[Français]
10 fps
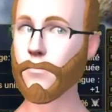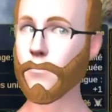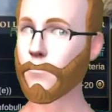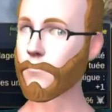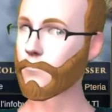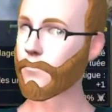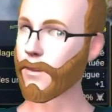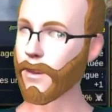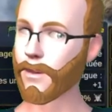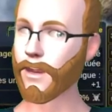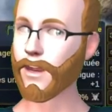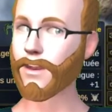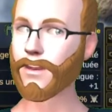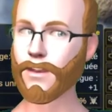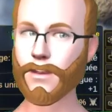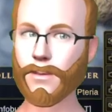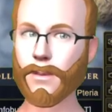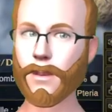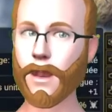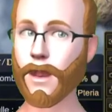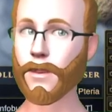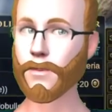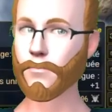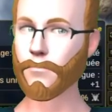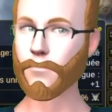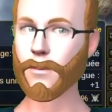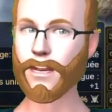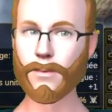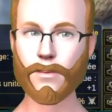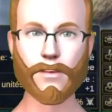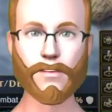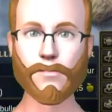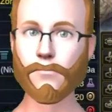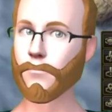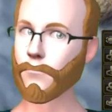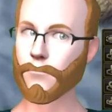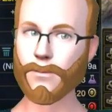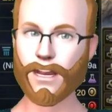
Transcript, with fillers: on va le voir ici, il faut un disciple. Les disciples, c'est